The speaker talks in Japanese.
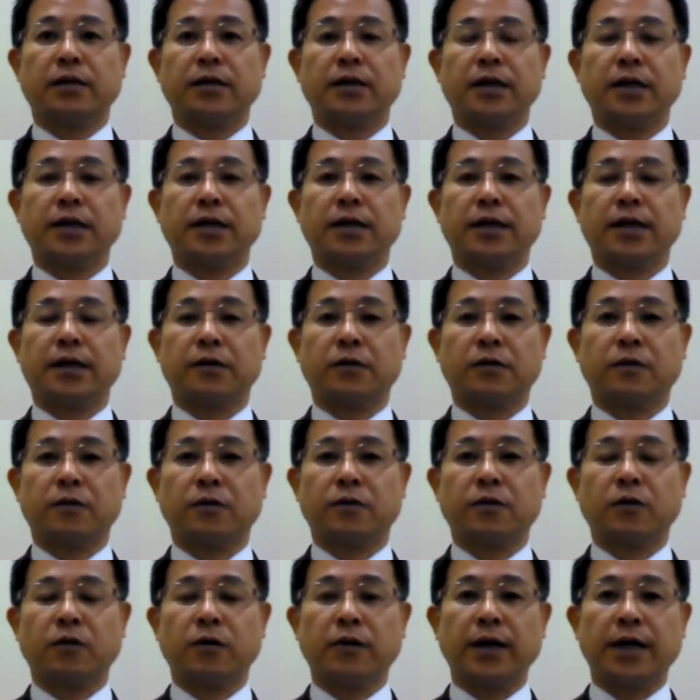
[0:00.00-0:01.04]
であ
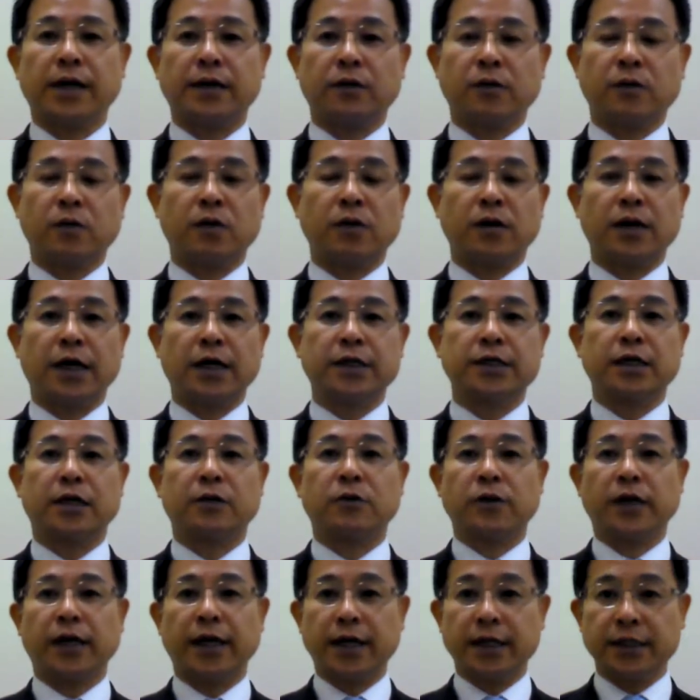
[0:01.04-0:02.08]
のこれはあの会社
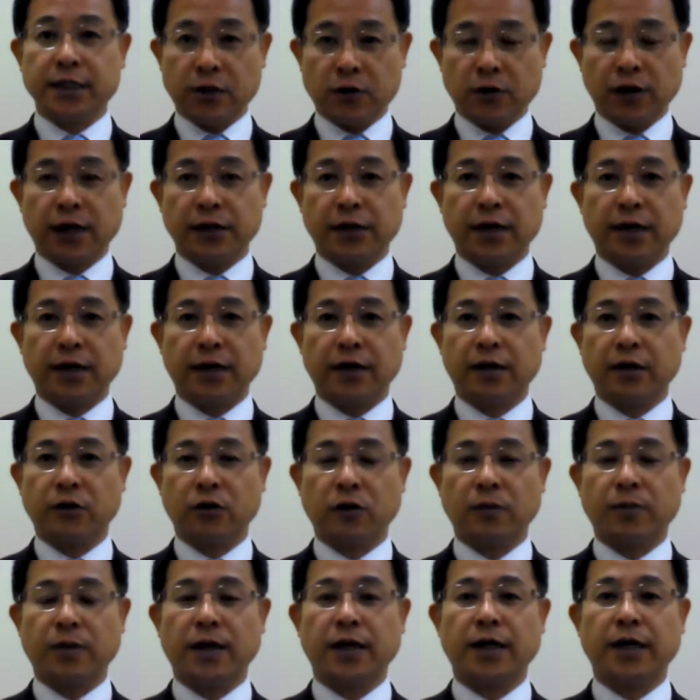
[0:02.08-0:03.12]
の経営者の方
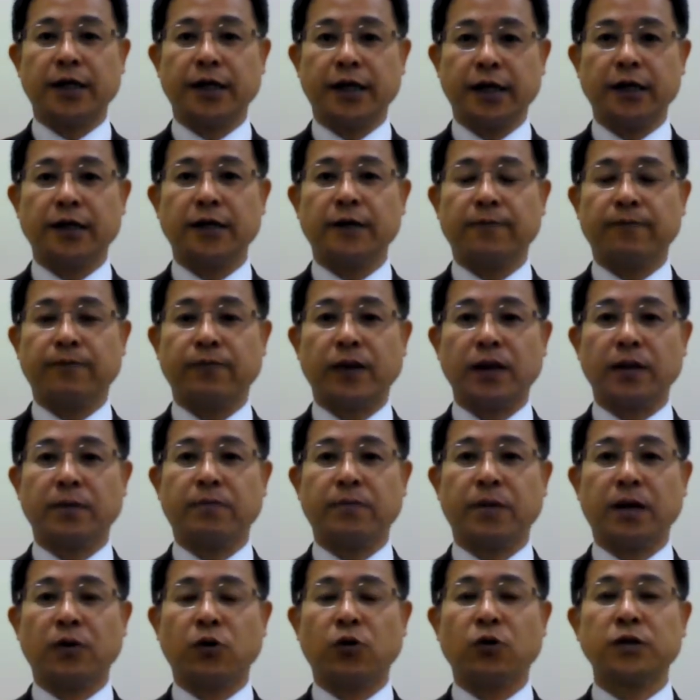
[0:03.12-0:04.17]
の場合、
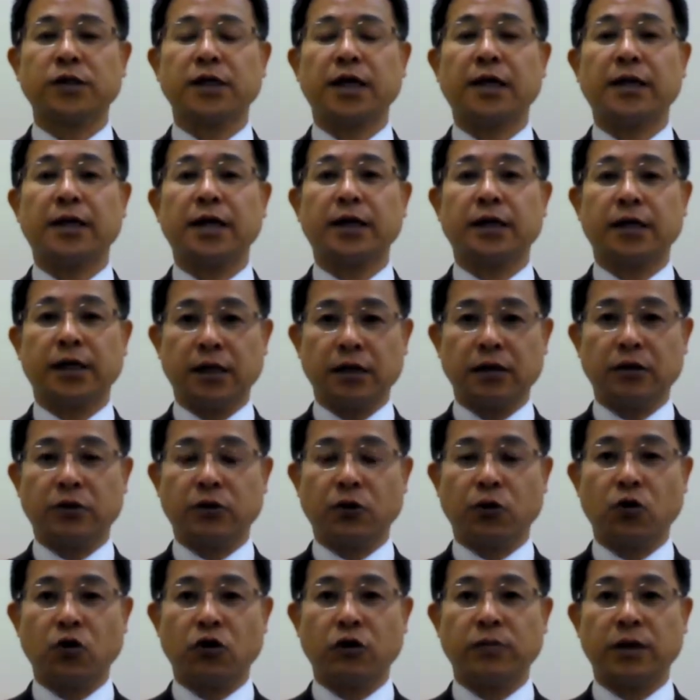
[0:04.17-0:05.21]
まあ、厚生年金
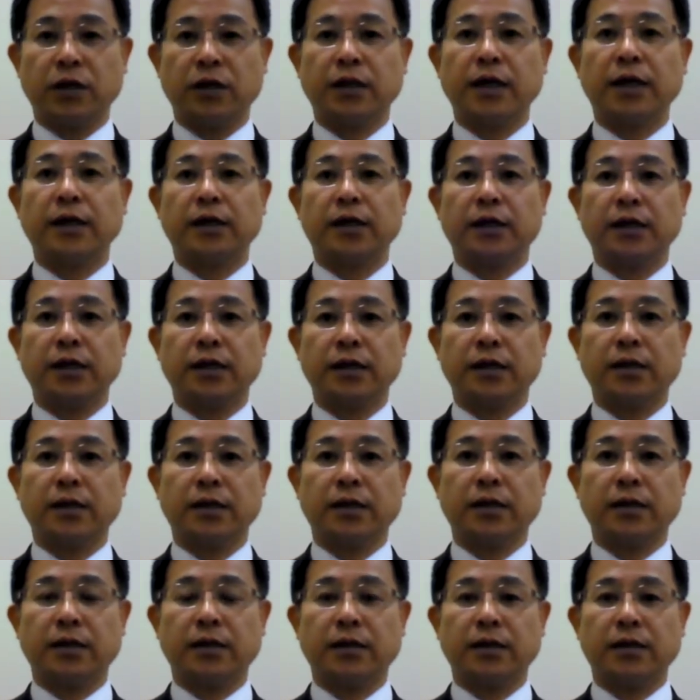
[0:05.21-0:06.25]
と国民年
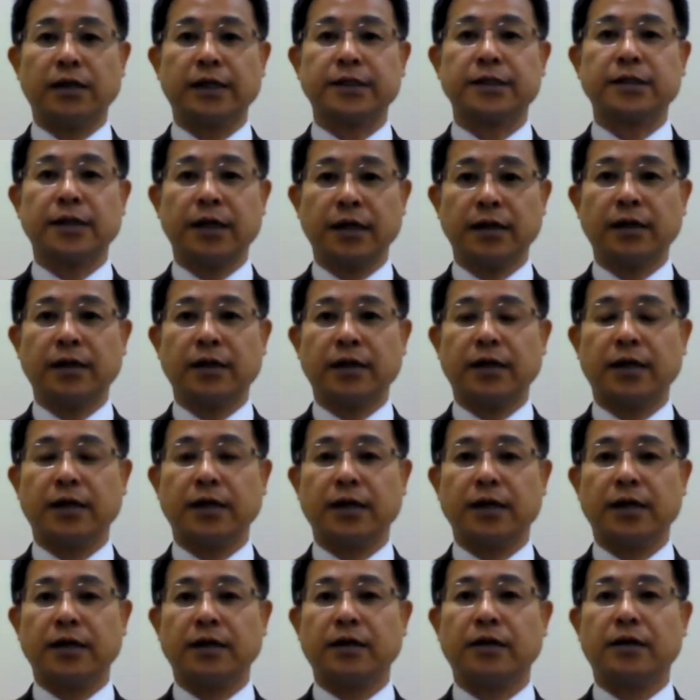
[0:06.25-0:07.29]
金ですね、
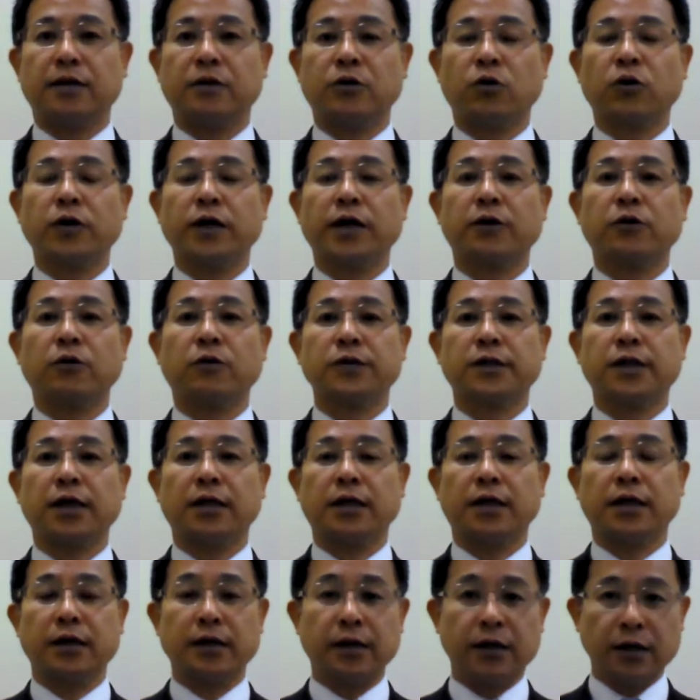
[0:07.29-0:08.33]
えー、老齢厚生
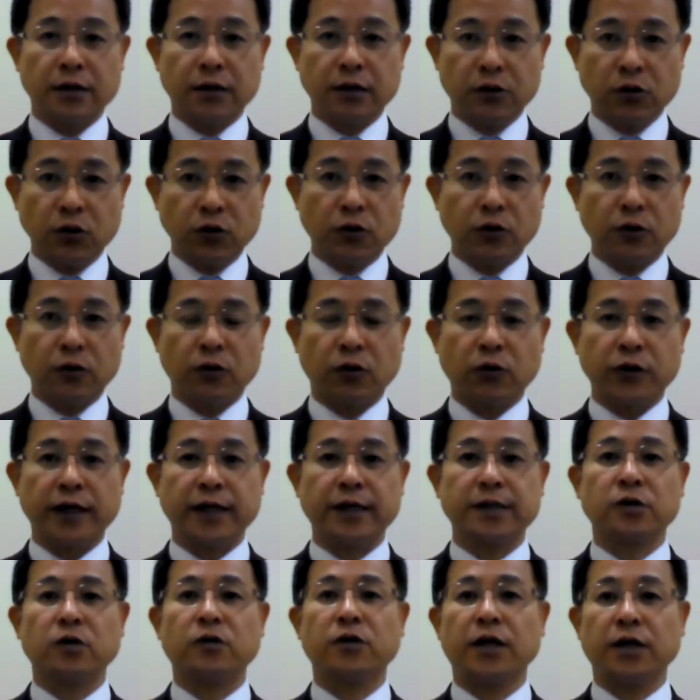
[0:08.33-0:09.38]
年金と老齢
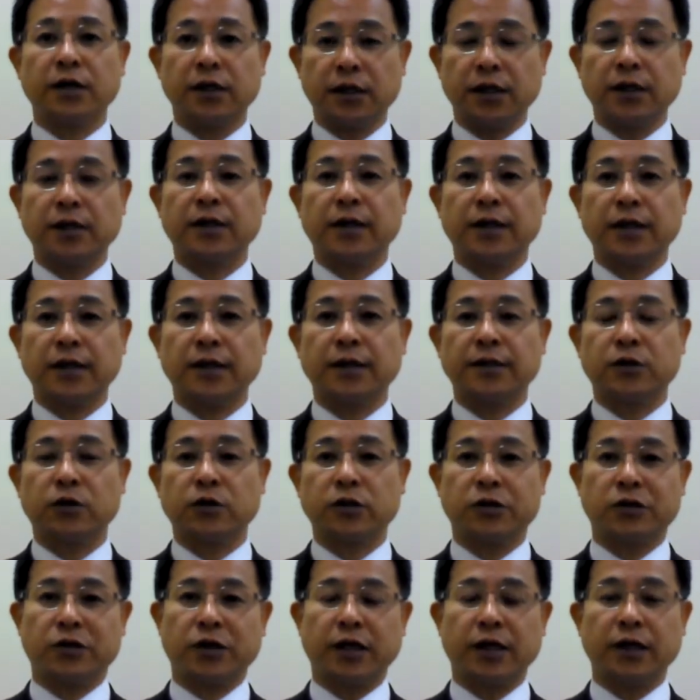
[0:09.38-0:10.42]
基礎年金、えー、そ
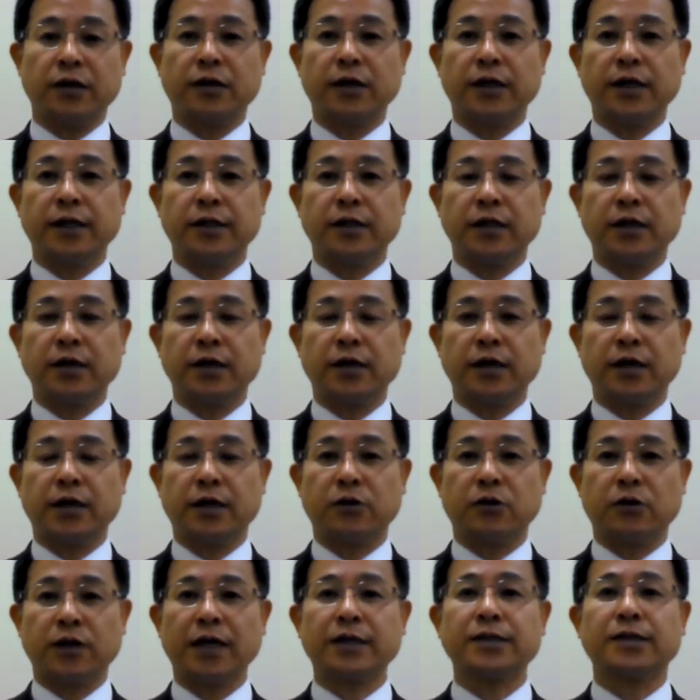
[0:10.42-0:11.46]
れぞれ
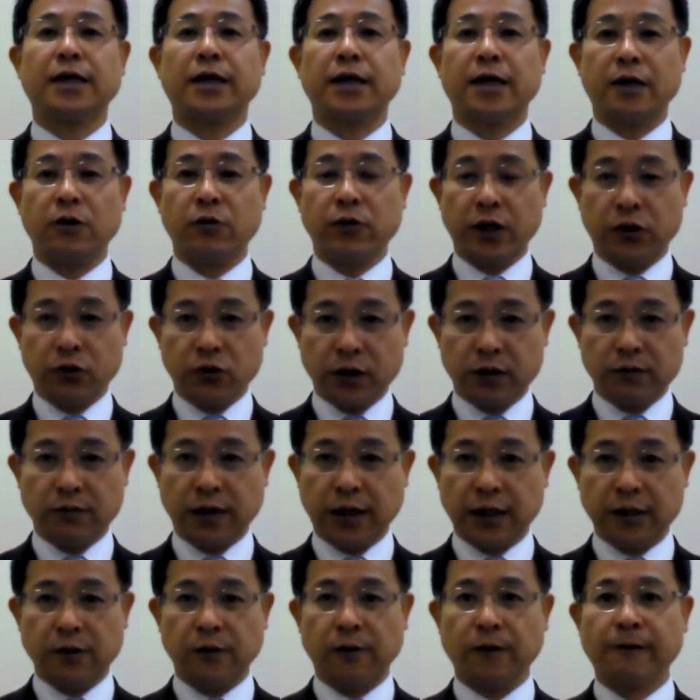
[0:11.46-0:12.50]
えーと何歳から受け取れる
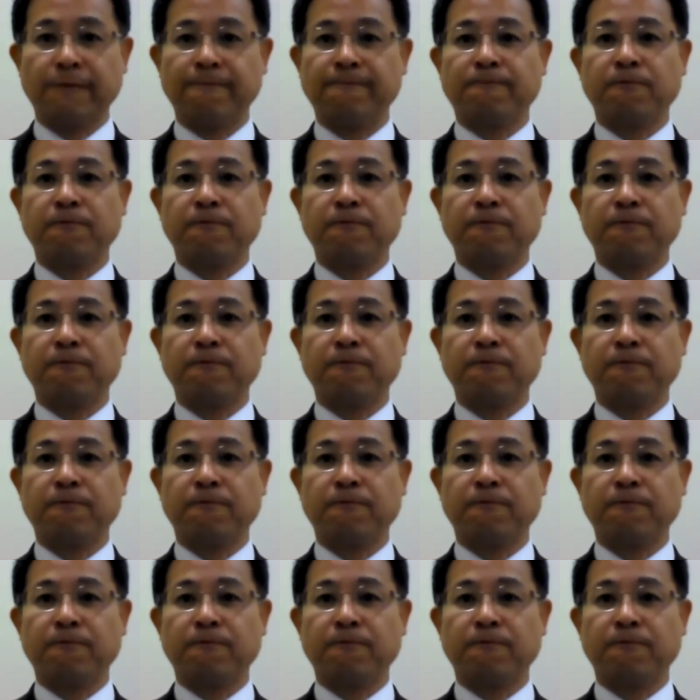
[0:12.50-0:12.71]
かと